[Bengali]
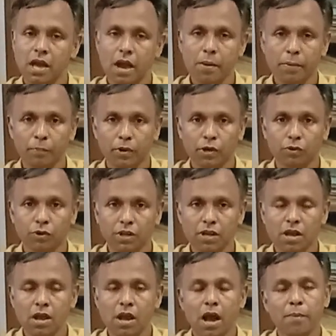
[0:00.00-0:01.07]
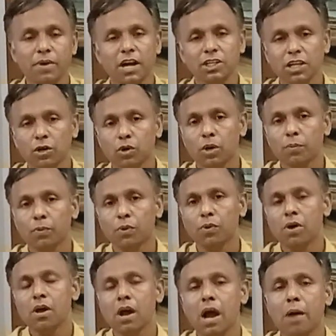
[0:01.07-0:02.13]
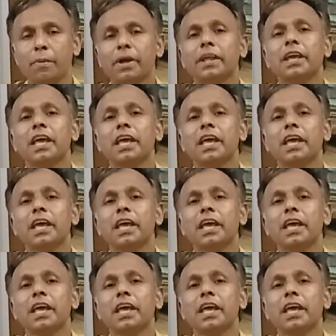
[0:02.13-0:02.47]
আমি মনে করি আমি আশা করব আমার